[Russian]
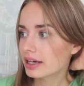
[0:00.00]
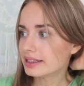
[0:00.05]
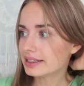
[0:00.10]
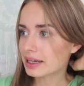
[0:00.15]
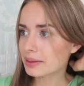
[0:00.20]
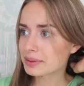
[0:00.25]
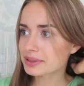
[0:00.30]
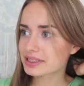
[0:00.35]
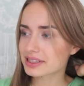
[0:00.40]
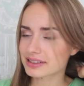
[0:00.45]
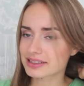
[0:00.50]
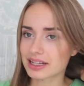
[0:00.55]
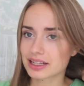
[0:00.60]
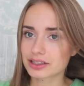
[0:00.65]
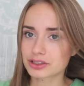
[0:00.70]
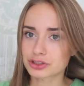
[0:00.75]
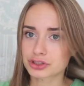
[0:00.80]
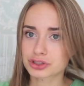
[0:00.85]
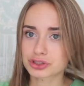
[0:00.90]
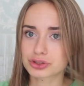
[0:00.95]
Я бы
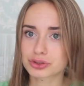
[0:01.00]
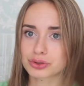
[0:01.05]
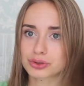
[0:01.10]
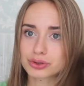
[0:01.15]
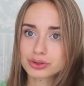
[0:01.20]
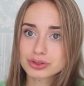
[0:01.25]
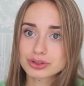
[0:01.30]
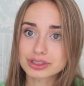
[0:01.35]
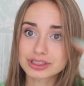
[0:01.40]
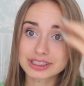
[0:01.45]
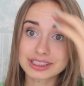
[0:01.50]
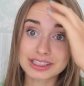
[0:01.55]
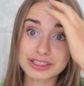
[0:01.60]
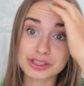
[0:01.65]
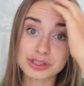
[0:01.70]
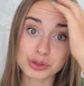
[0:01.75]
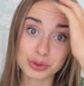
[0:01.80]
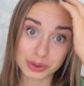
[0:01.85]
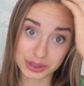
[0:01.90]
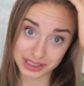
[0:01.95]
сказала, что не
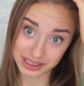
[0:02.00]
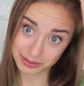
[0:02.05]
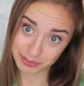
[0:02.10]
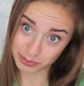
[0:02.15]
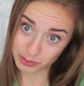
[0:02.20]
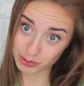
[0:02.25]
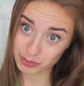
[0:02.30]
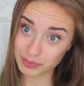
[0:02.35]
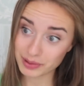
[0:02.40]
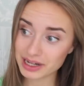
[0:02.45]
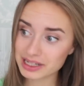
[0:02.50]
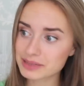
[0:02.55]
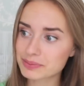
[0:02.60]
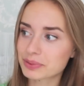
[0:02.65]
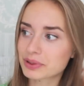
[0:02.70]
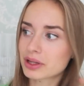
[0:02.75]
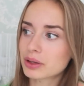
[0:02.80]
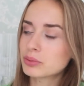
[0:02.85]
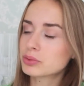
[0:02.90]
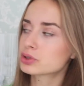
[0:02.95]
стоит их покупать,
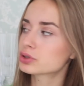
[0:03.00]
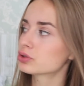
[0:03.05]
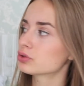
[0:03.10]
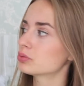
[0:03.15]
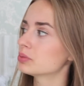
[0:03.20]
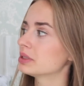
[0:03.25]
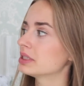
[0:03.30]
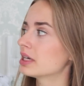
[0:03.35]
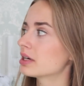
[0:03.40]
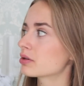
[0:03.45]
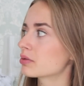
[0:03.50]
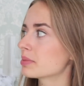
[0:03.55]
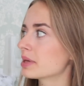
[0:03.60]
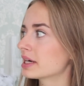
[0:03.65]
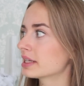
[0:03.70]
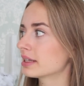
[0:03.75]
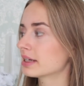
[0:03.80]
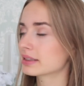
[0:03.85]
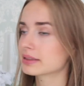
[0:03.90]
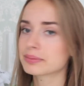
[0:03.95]
потому что у меня
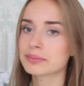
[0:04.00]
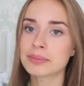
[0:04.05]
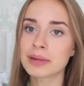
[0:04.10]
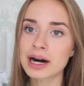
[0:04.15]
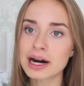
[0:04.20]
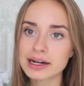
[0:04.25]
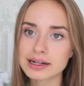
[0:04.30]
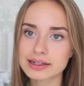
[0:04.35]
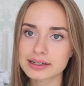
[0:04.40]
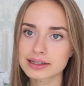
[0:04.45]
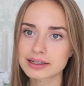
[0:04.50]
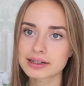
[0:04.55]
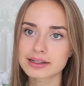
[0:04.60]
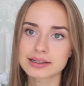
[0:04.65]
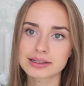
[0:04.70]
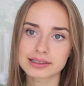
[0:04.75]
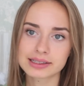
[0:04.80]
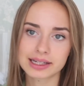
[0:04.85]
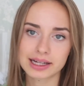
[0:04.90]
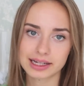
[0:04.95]
румяна от MAC,
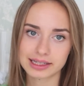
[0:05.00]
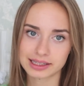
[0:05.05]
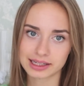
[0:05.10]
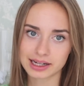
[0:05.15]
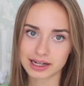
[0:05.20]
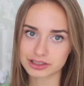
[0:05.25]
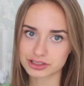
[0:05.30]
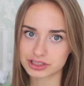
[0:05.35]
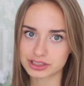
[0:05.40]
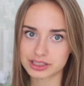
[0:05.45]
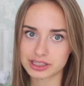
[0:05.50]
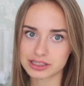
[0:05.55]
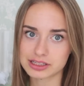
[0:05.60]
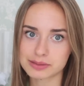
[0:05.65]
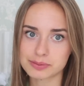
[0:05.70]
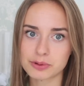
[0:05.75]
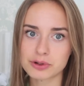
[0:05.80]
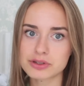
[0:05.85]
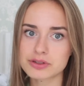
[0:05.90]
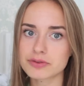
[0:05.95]
я их на каждый день
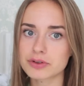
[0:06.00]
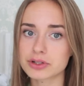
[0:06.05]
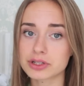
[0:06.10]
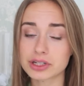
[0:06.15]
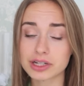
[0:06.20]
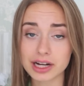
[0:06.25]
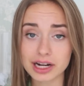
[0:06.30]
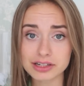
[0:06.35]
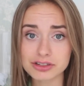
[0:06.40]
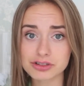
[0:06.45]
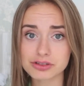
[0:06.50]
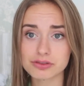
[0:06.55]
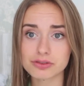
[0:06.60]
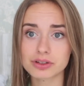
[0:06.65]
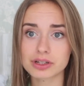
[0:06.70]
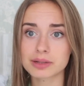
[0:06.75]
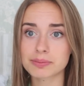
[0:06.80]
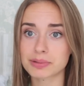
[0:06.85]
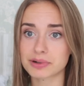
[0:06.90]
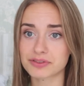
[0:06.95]
использую, они
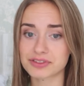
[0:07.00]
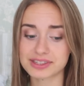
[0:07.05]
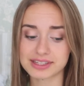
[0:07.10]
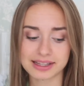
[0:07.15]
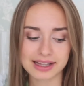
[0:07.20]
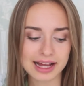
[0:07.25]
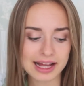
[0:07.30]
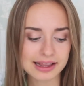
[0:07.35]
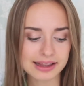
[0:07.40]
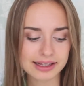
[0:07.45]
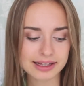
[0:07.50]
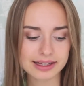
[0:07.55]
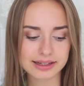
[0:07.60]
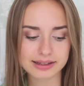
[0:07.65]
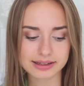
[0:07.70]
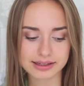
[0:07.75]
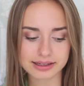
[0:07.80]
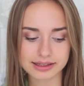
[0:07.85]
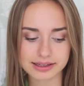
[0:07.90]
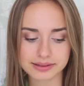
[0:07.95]
качественные, профессиональные,
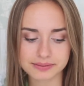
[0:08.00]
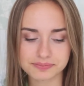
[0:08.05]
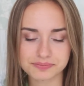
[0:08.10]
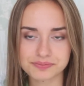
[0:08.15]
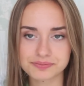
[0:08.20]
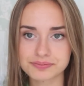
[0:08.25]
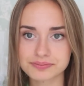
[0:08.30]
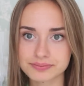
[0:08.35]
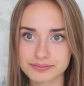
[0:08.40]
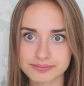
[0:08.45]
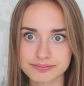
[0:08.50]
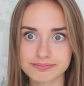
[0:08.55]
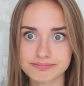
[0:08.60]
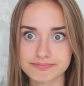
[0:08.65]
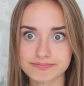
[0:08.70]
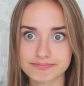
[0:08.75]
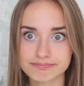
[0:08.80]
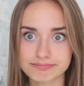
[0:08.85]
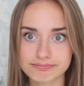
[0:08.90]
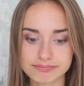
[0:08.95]
и...
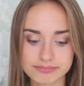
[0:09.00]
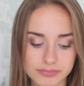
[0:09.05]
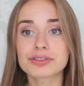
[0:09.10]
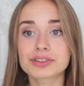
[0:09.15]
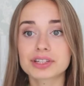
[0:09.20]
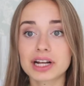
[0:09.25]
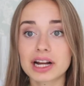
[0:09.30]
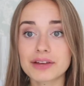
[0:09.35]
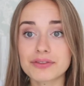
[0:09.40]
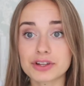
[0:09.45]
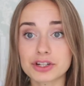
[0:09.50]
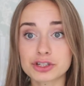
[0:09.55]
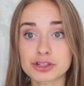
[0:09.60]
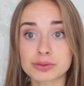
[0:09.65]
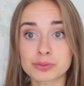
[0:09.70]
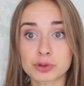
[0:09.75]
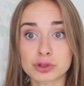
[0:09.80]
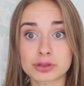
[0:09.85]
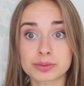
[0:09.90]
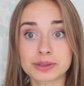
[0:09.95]
Вторая
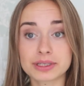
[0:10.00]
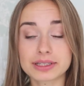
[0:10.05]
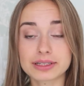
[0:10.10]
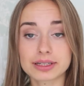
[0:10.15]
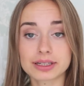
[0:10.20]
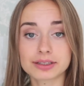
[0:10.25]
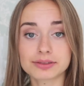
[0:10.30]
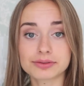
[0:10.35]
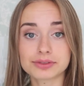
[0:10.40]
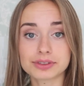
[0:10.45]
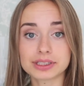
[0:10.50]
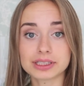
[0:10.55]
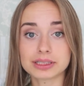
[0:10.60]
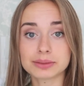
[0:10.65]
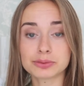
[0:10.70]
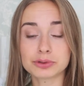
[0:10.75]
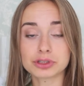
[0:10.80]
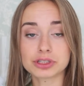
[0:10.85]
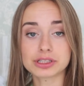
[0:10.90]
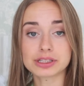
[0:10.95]
вещь, может быть, вы
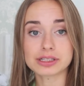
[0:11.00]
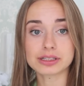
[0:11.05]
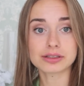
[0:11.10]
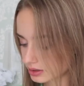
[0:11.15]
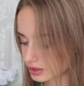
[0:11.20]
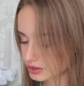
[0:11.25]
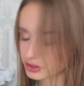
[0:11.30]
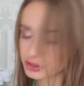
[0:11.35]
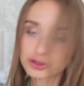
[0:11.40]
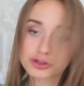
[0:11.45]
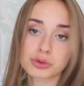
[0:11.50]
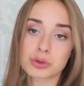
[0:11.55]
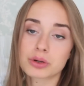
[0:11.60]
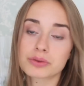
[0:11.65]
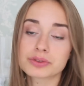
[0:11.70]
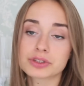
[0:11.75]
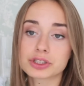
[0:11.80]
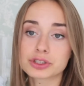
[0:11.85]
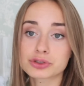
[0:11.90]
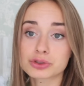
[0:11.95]
будете
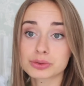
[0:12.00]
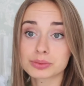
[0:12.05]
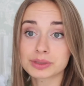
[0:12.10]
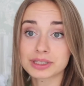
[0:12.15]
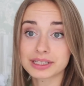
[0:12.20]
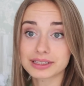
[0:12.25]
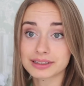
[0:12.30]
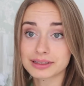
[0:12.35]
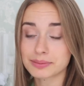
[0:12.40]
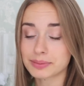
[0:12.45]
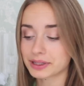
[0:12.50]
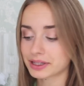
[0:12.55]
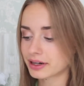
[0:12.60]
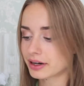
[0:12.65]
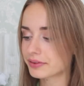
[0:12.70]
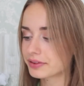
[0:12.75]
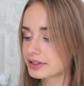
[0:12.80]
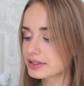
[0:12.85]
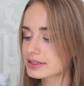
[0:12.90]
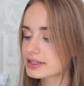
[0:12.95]
разочарованы, что мне это не
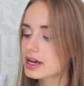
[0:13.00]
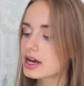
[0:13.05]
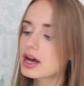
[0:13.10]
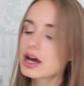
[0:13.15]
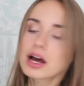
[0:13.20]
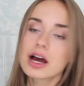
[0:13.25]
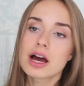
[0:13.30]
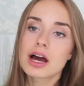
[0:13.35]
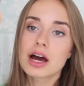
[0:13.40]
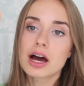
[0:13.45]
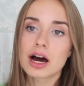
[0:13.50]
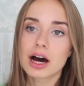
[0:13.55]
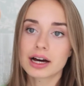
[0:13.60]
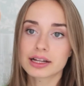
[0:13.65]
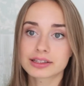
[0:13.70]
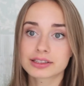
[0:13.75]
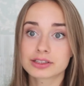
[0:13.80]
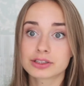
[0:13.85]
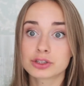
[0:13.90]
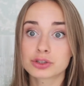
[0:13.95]
понравилось,
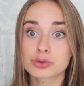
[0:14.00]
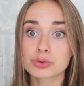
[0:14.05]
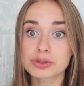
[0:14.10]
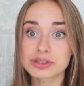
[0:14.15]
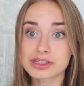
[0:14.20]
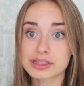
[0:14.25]
от Натура